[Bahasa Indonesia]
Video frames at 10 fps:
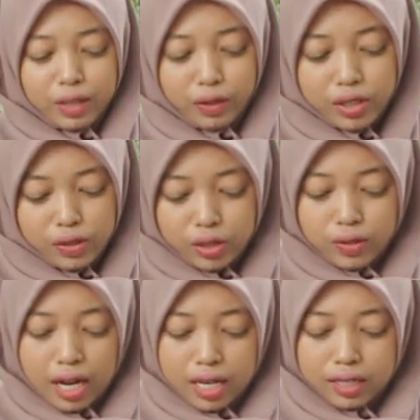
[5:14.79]
Tentunya juga
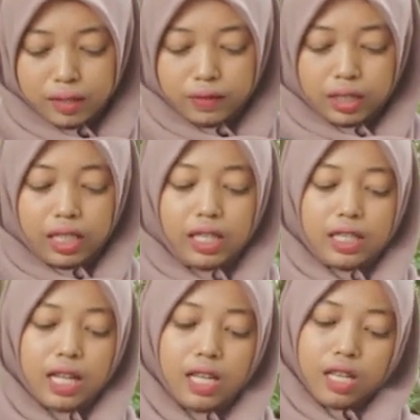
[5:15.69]
sudah ada safety
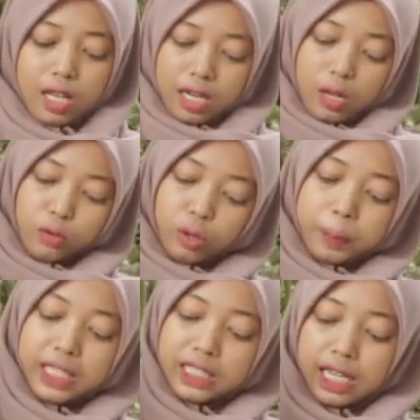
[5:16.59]
triggernya. Nah, untuk
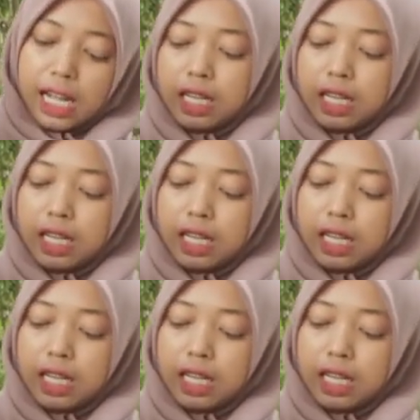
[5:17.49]
pengisian